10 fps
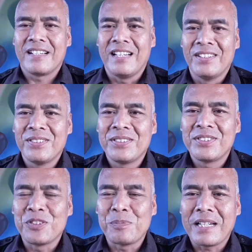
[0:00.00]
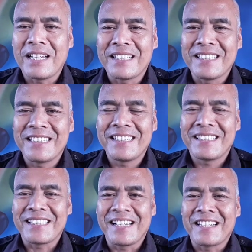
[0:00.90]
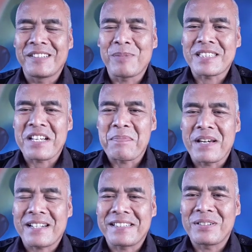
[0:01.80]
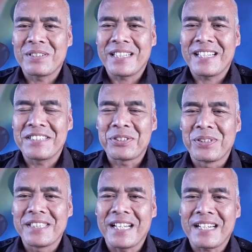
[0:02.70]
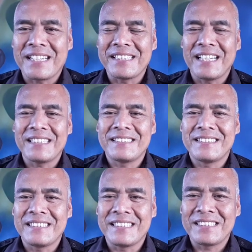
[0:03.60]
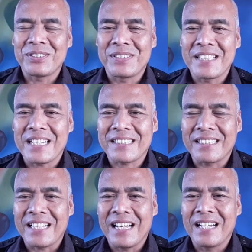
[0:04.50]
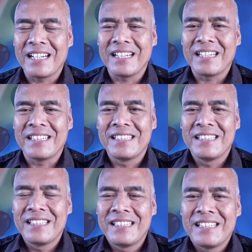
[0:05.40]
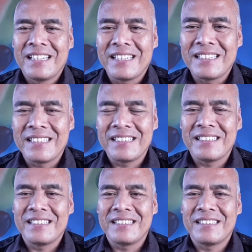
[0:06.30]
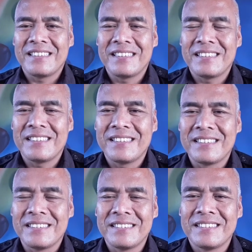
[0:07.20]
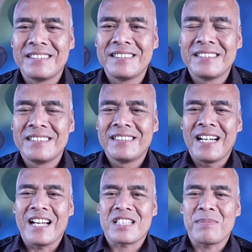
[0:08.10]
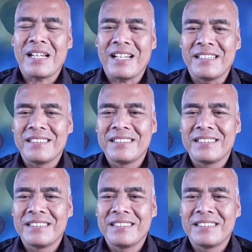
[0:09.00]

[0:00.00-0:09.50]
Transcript: Halo, jumpa lagi dengan Pak Sapar di konten zodiak harian. Ini zodiak tentang eh, asmara.